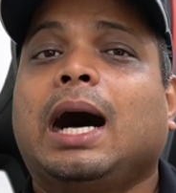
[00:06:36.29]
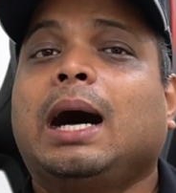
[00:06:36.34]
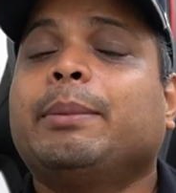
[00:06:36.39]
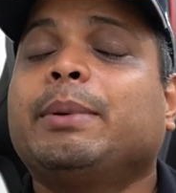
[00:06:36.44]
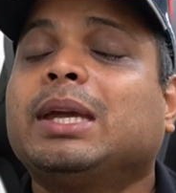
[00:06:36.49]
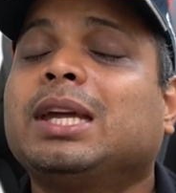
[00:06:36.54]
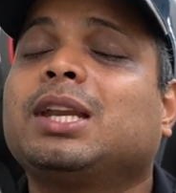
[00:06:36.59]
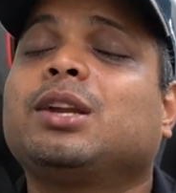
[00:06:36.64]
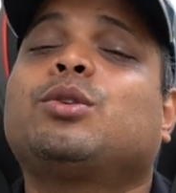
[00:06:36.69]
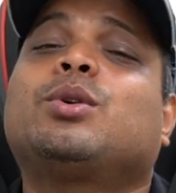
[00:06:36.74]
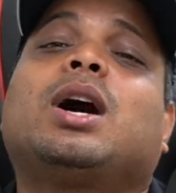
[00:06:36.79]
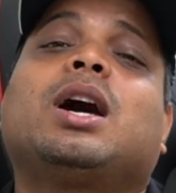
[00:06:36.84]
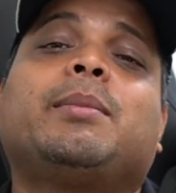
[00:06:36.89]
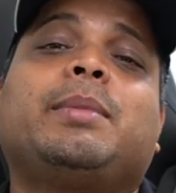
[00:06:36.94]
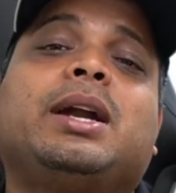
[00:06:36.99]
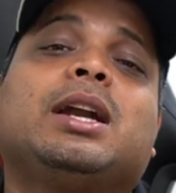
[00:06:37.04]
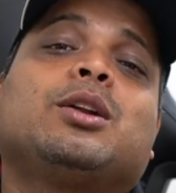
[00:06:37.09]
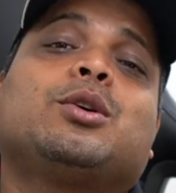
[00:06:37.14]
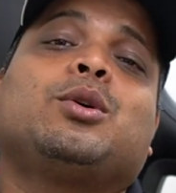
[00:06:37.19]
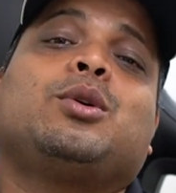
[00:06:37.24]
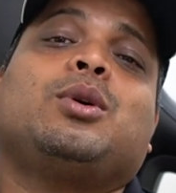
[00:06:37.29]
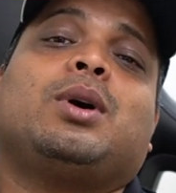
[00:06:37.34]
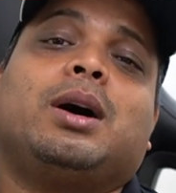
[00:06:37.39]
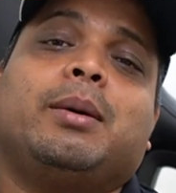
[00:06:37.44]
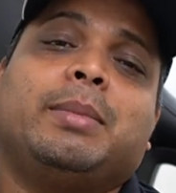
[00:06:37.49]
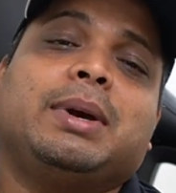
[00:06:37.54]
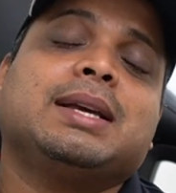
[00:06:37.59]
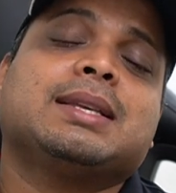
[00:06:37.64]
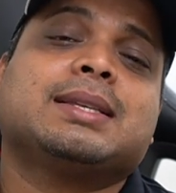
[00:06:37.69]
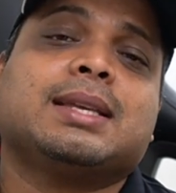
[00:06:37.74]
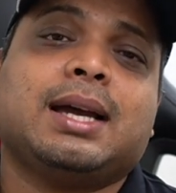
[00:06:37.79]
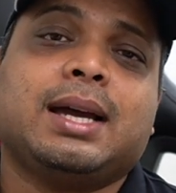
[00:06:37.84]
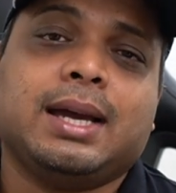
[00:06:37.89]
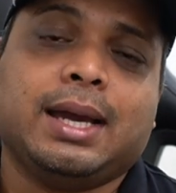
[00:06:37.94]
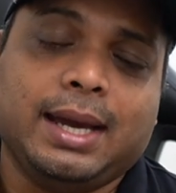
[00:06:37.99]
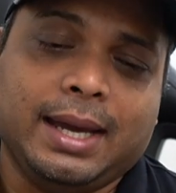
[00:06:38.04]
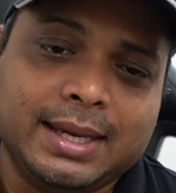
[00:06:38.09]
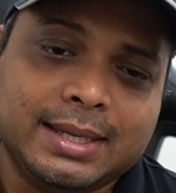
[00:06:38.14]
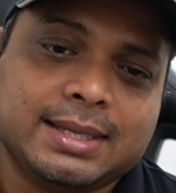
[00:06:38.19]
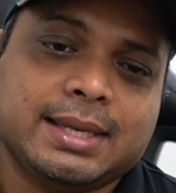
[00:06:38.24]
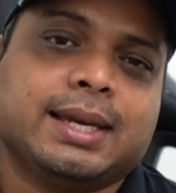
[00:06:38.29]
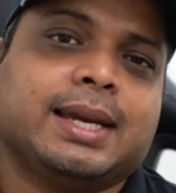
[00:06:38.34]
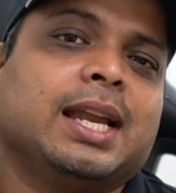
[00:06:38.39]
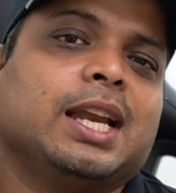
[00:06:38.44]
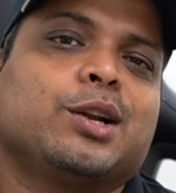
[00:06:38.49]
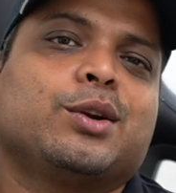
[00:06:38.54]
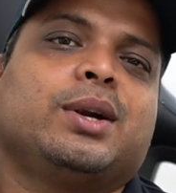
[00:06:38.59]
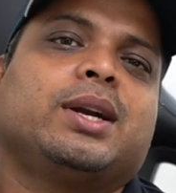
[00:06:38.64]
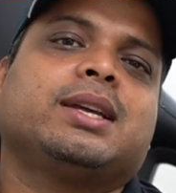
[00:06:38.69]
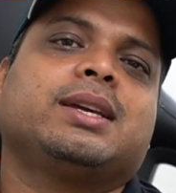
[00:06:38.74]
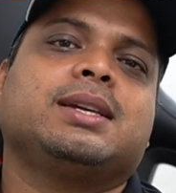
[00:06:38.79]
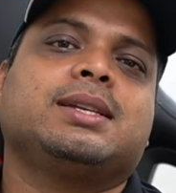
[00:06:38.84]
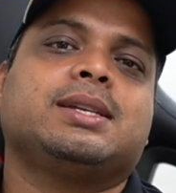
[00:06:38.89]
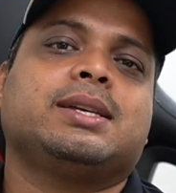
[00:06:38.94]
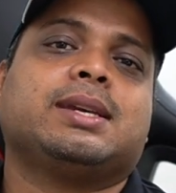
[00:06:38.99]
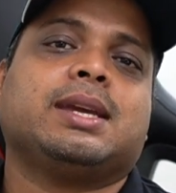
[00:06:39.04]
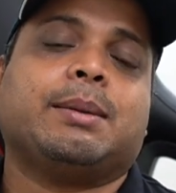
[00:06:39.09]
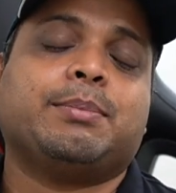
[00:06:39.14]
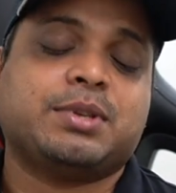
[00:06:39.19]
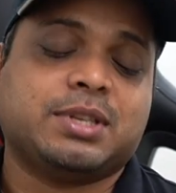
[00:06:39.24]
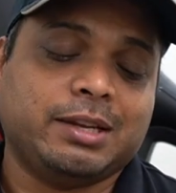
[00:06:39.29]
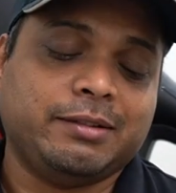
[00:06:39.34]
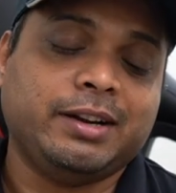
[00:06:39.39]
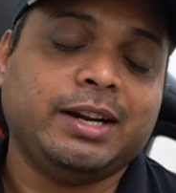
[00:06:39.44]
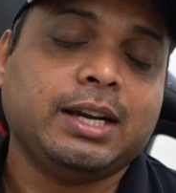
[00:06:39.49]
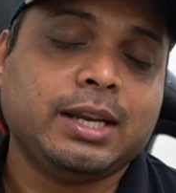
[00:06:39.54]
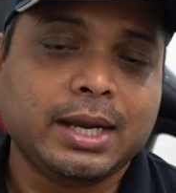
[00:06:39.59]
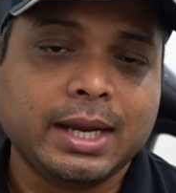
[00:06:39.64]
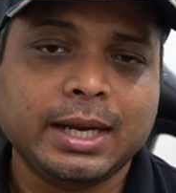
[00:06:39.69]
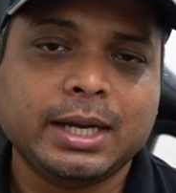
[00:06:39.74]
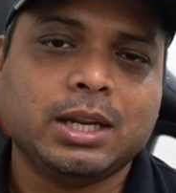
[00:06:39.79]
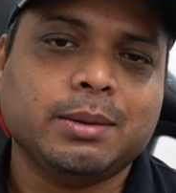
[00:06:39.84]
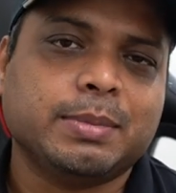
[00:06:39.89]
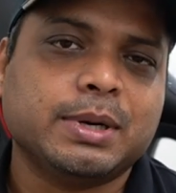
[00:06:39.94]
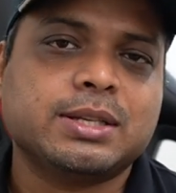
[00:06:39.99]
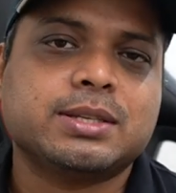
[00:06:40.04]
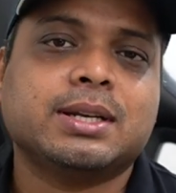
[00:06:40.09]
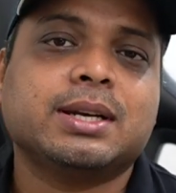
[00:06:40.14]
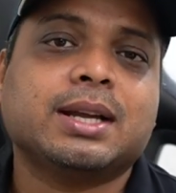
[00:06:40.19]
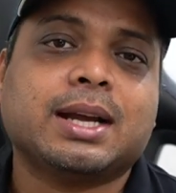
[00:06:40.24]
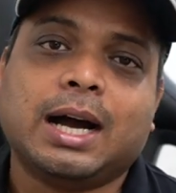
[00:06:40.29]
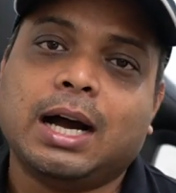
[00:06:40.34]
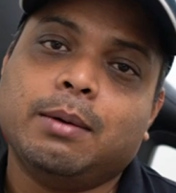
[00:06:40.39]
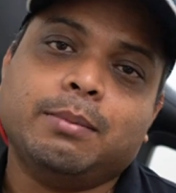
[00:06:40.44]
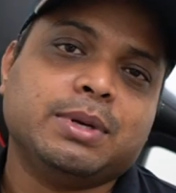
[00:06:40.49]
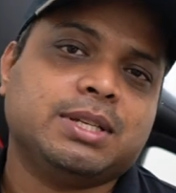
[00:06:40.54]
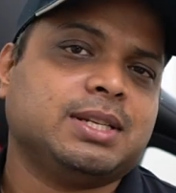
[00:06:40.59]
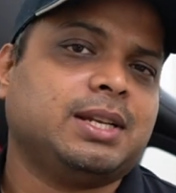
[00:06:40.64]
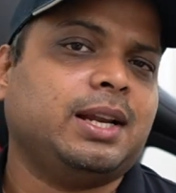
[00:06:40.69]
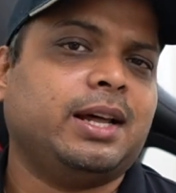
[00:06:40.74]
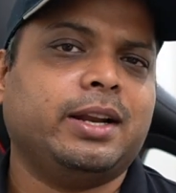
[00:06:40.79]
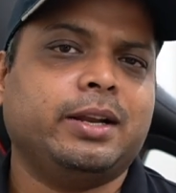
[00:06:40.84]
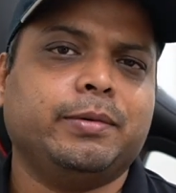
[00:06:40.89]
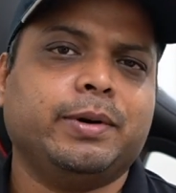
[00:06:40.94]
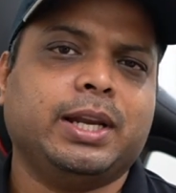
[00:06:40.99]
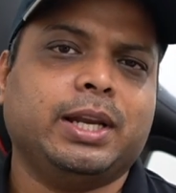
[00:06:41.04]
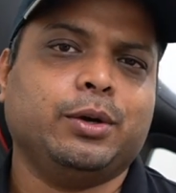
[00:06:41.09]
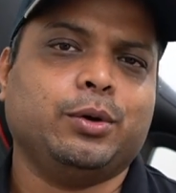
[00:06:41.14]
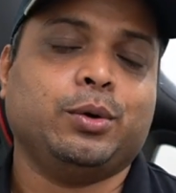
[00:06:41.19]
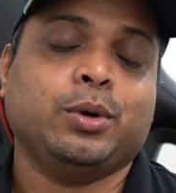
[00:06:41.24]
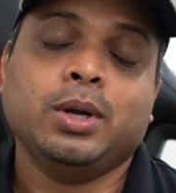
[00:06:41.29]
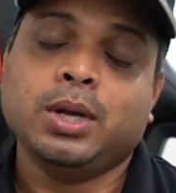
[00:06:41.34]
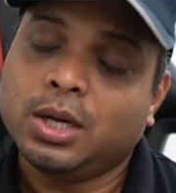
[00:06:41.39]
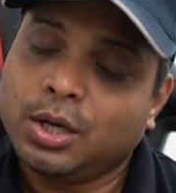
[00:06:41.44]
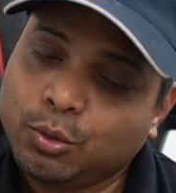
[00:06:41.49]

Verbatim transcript: आपकी रिक्वायरमेंट को हमेशा ऐसे कैलकुलेट कीजिए कि आप सेवन सेवेंटी एटी परसेंट कहाँ पर चलाने वाले हो